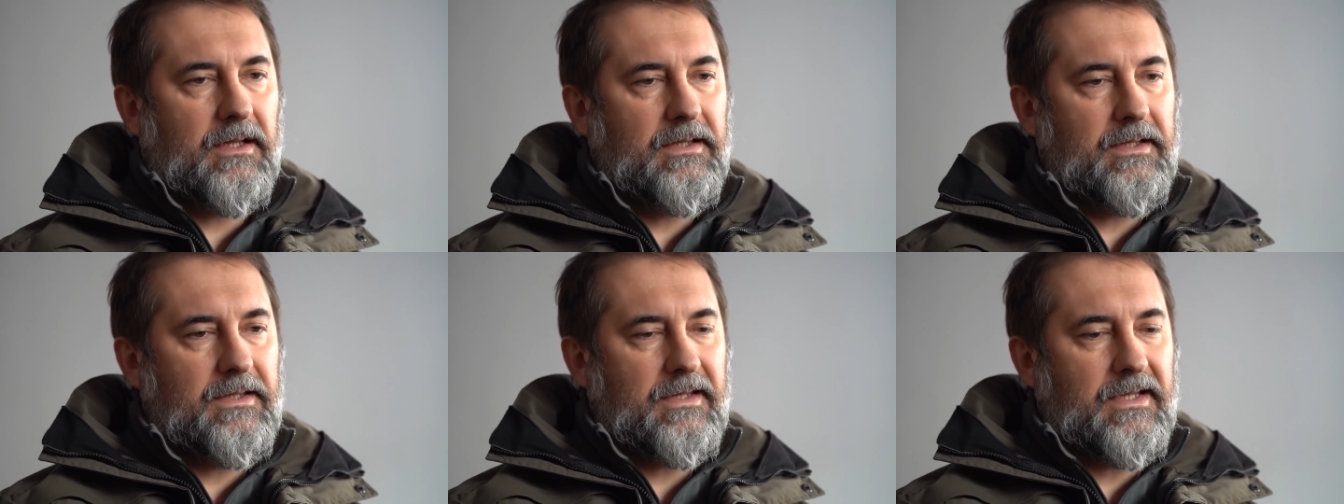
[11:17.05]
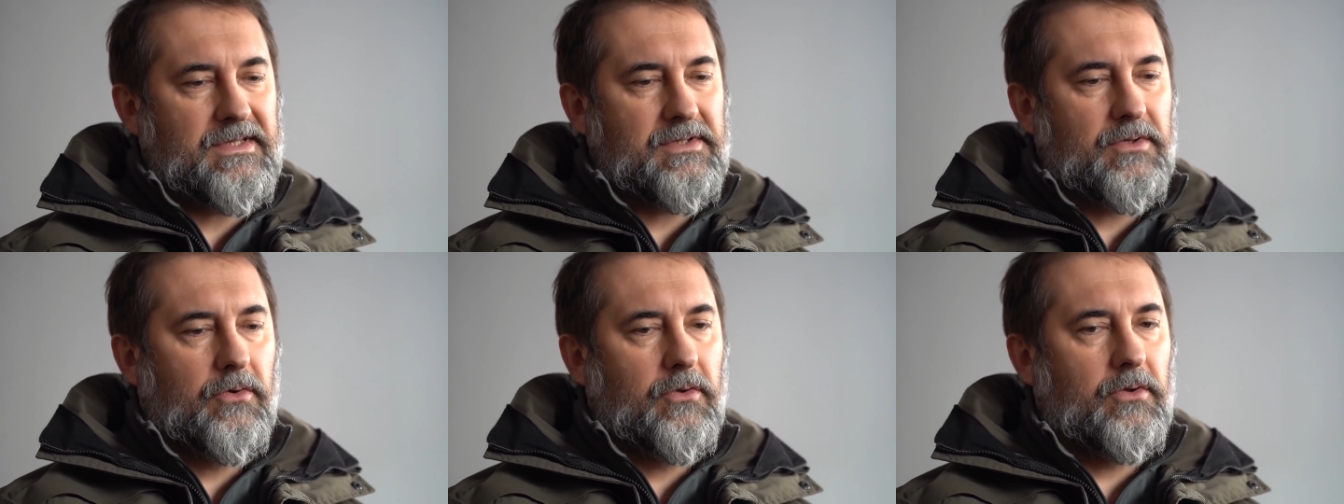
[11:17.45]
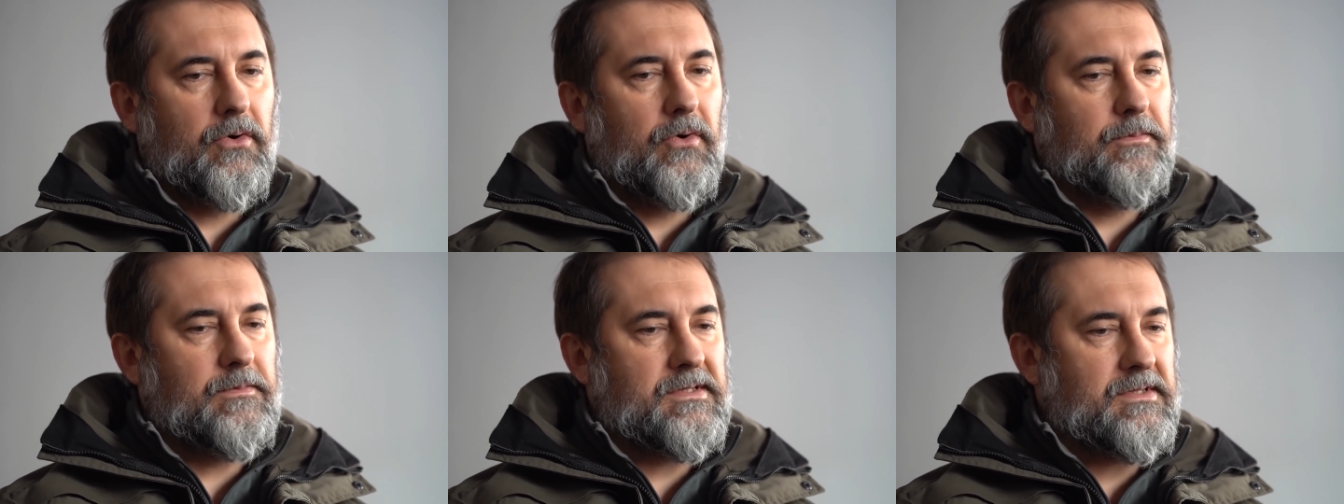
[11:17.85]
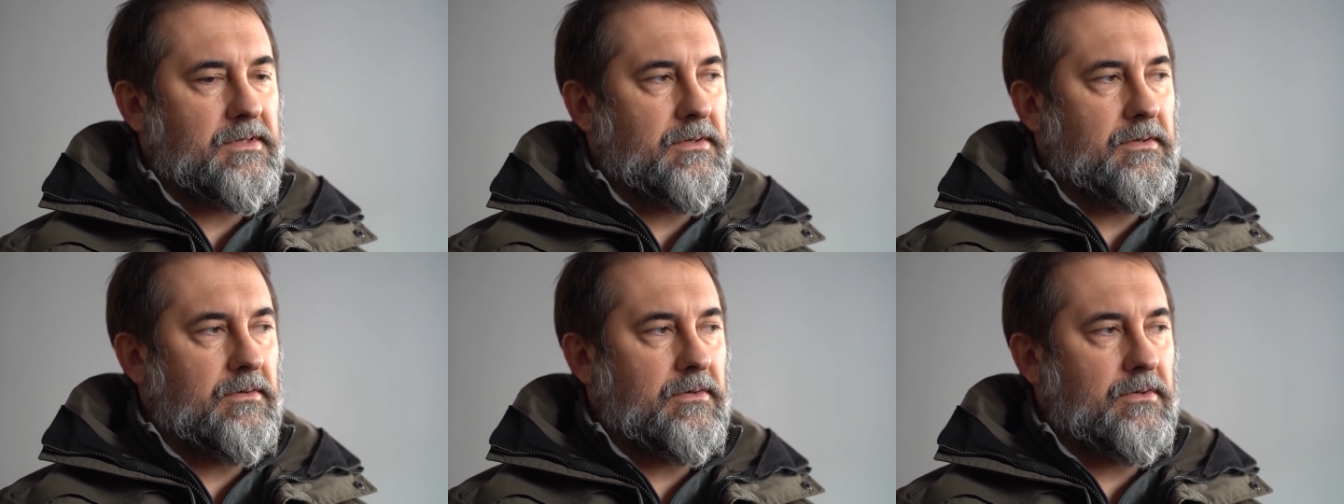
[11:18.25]
để tấn công vào khu vực
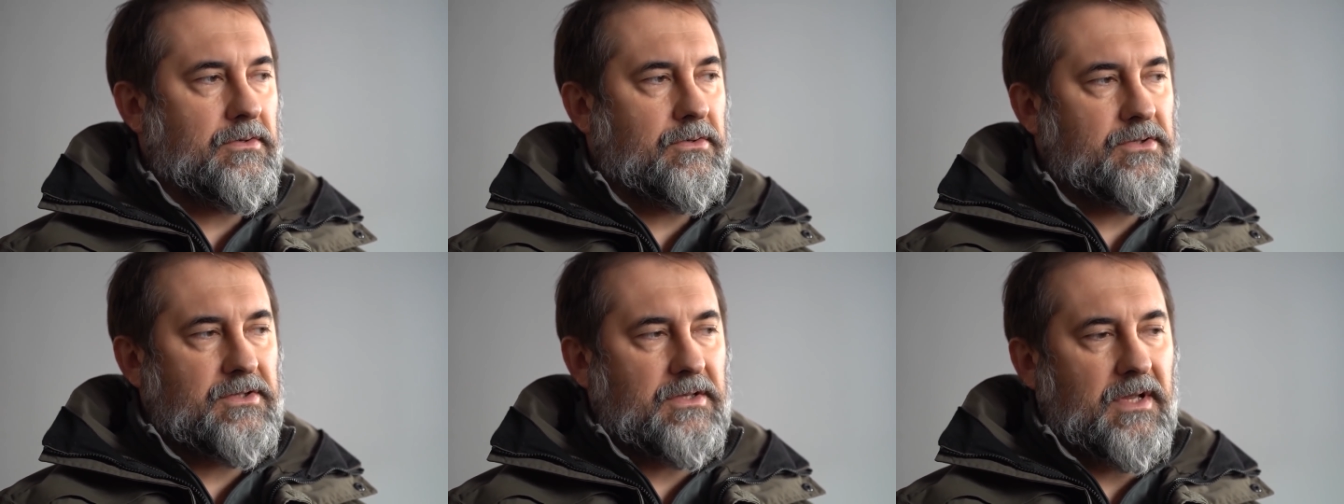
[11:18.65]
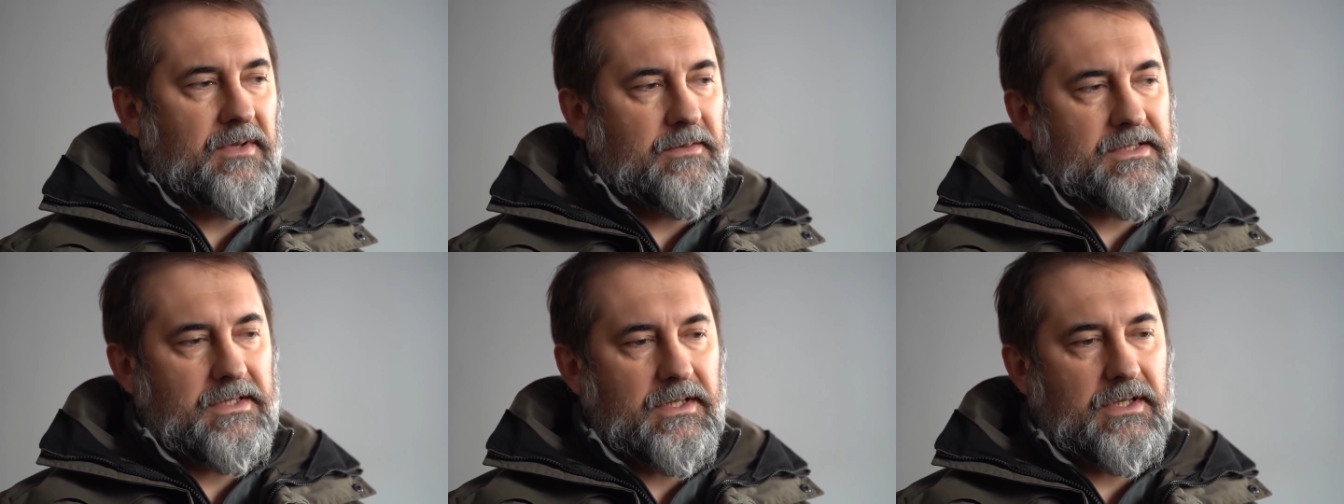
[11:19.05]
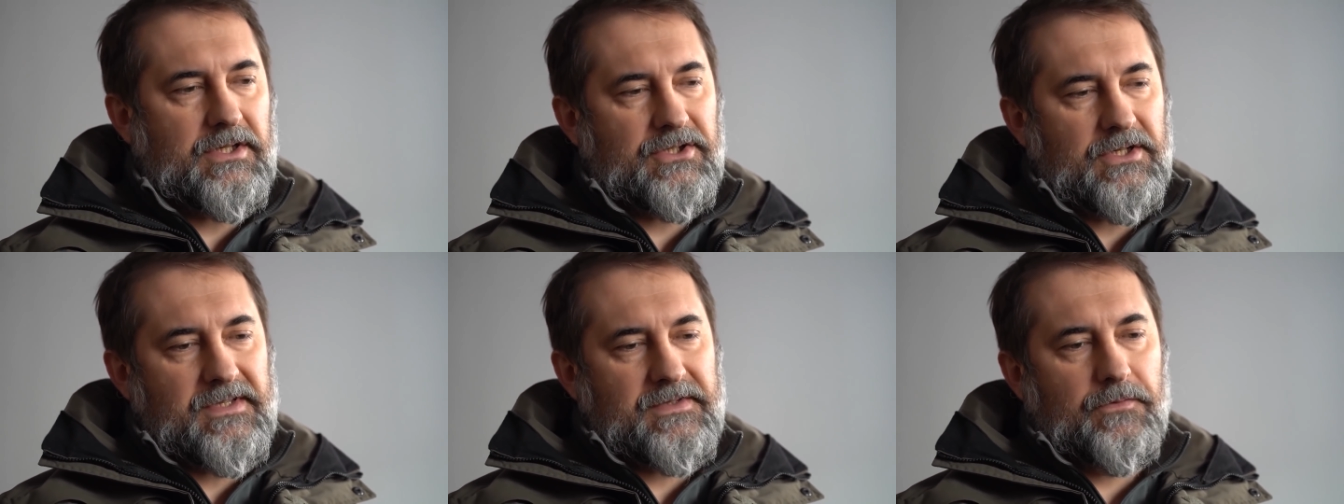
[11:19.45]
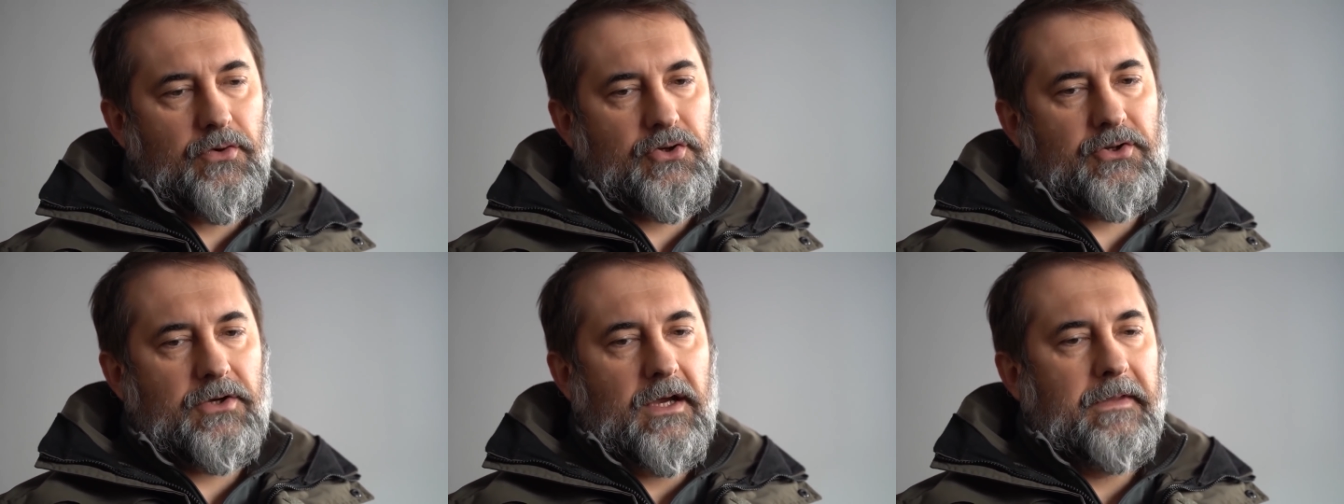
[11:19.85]
Luhansk, với trung tâm
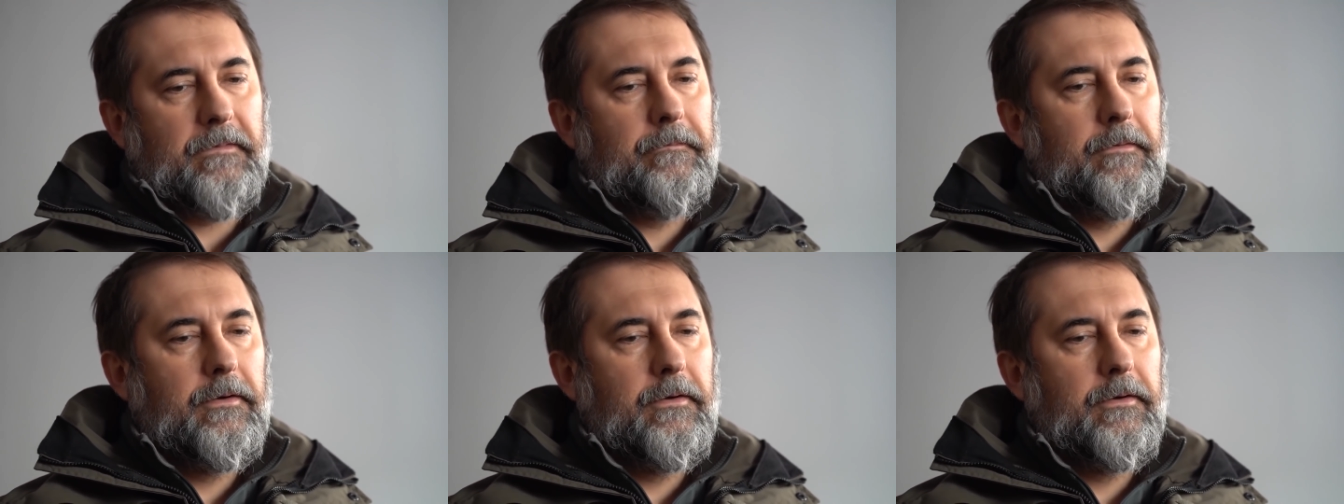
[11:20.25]
là thành phố